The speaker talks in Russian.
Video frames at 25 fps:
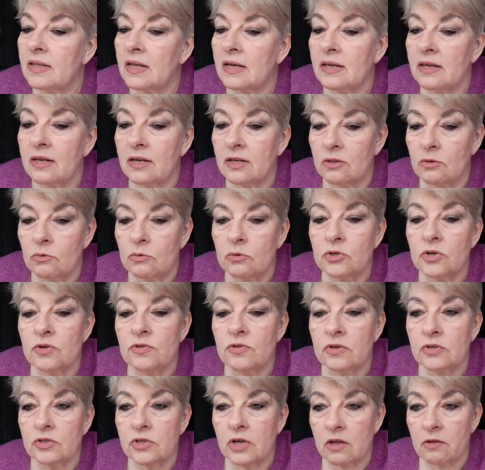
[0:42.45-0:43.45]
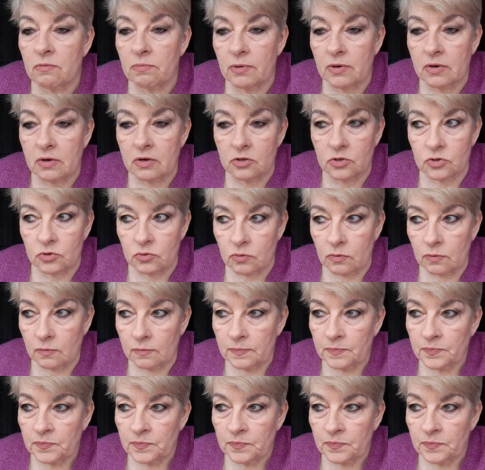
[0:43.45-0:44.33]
такие лужи сейчас покажу.